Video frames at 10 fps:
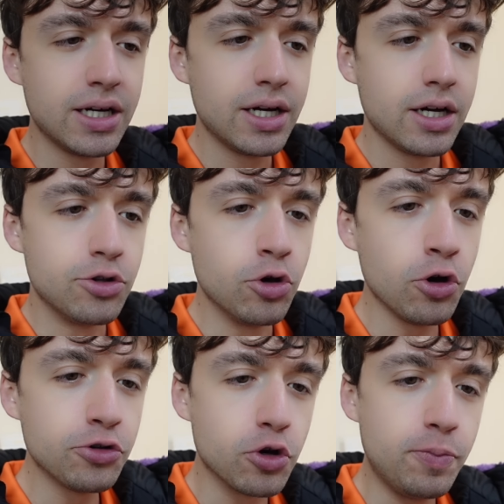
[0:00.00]
Ne
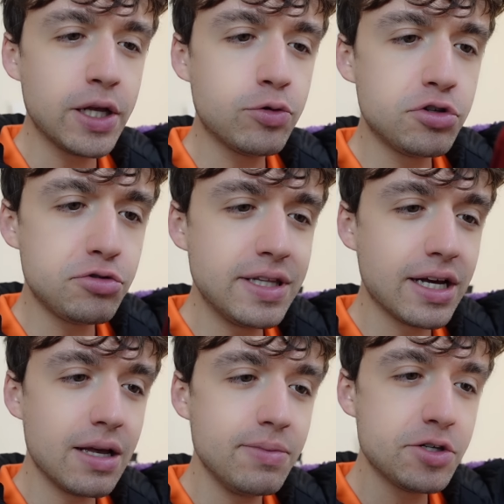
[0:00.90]
rentre pas tout de suite
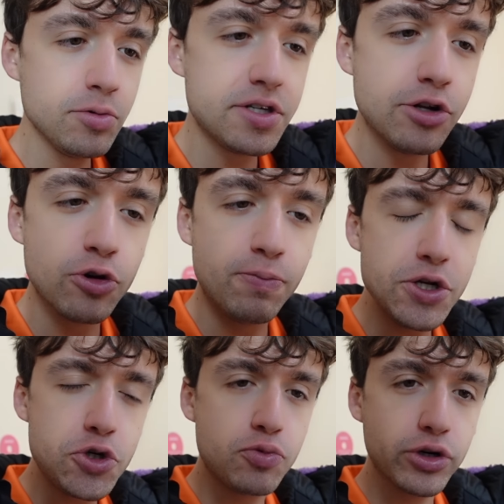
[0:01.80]
à la maison, s'il te
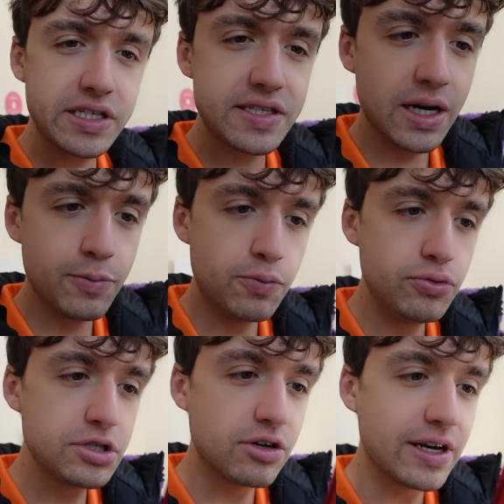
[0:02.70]
plaît, tu peux rester un peu
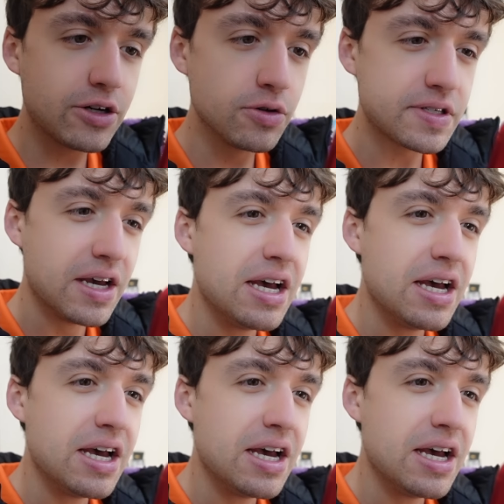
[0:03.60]
plus en vacances.